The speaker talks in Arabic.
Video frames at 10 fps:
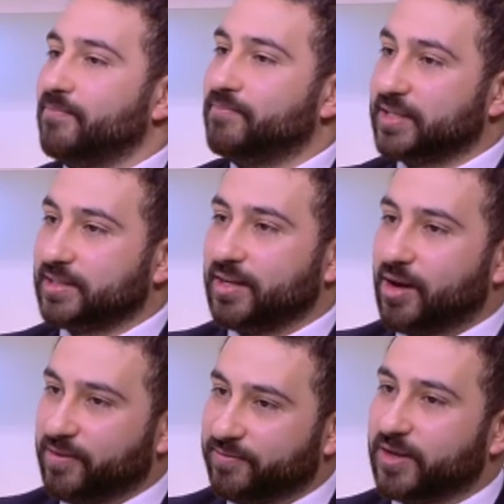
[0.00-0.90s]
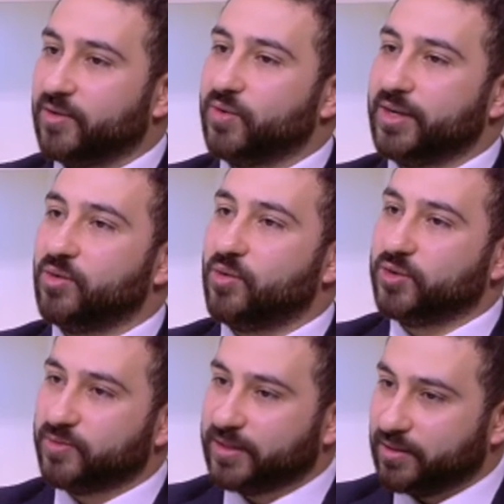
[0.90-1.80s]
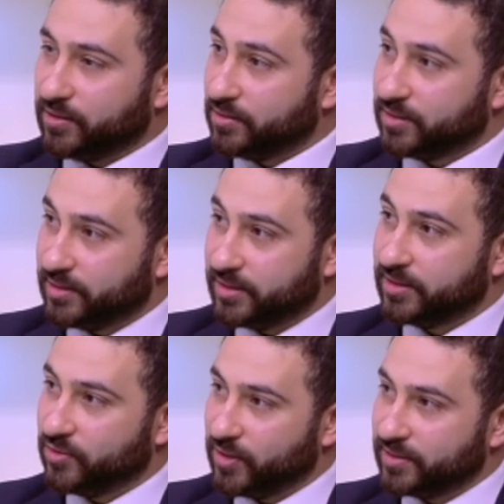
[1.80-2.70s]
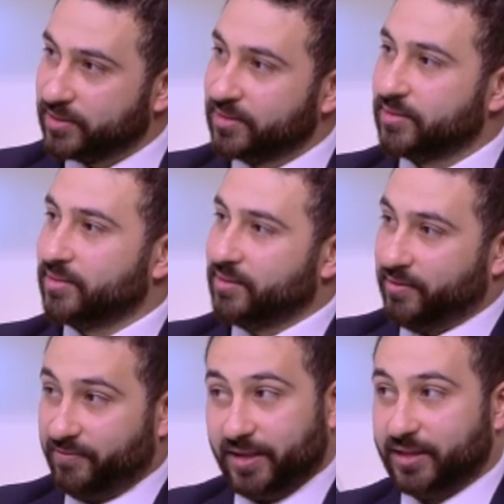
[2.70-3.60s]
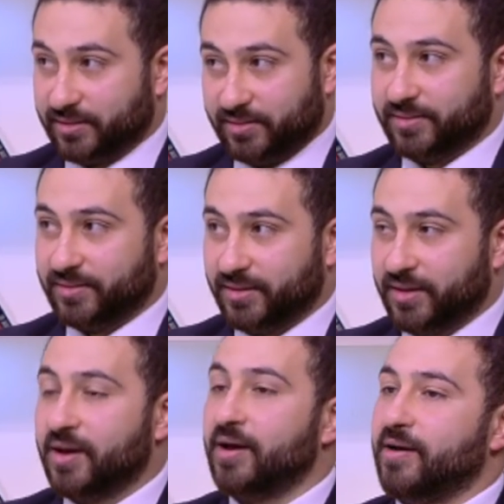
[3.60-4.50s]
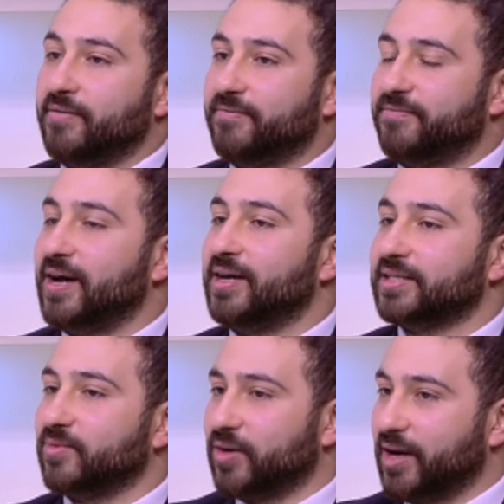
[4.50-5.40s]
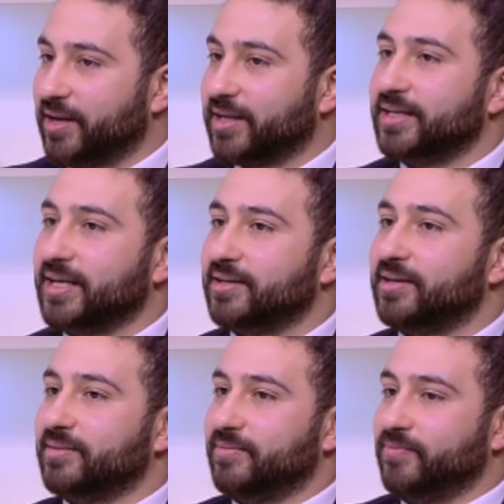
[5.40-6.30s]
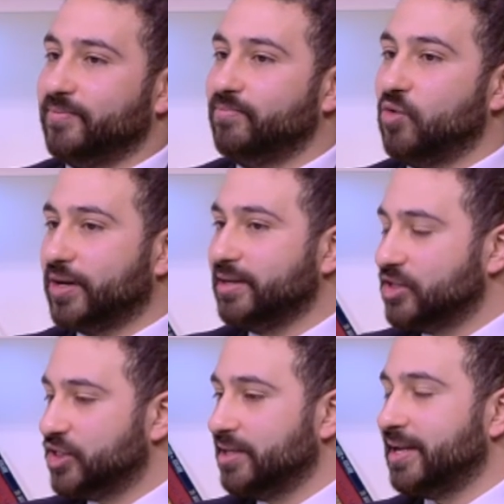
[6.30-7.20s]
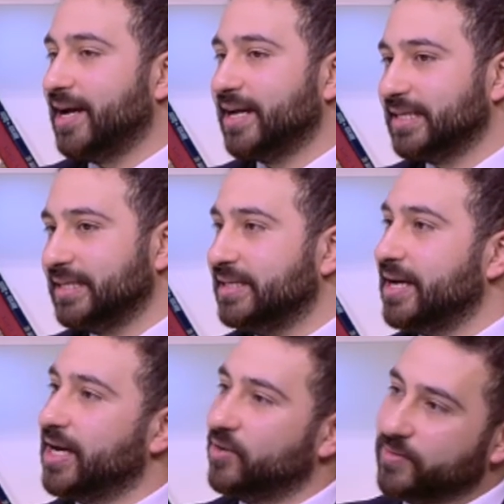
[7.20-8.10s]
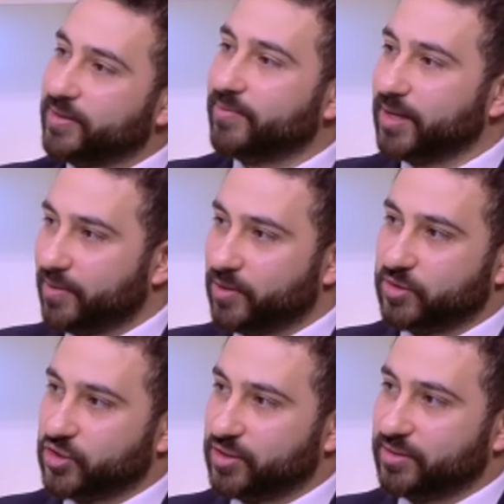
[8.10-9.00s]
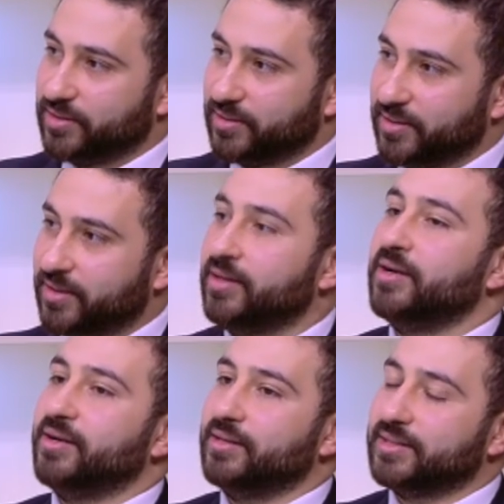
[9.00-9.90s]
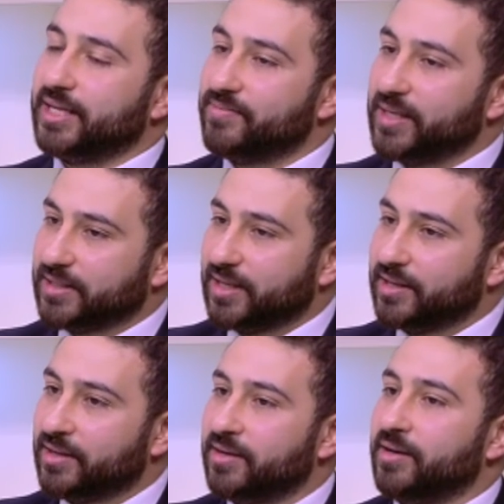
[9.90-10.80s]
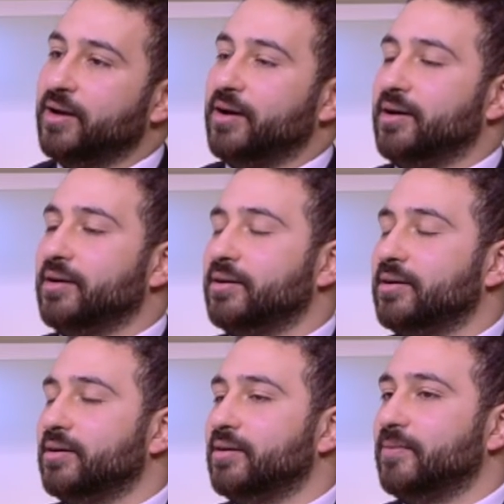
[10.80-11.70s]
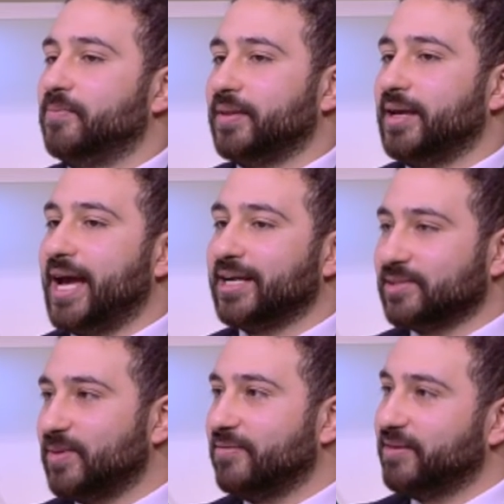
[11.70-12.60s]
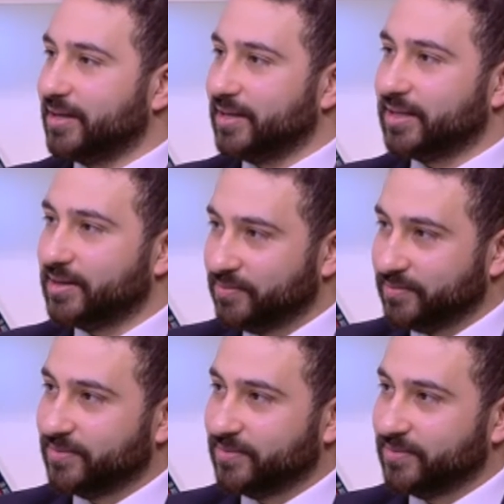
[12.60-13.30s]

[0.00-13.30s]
بس الافضل واللي اثبت اكتر كتير دلوقتي في اللسن فزي ما اقول لحضرتك ان احنا ممكن نشيل حاجات كتير قوي بنعملها بالمشرط زي مثلا آه حاجه اسمها فك اللجام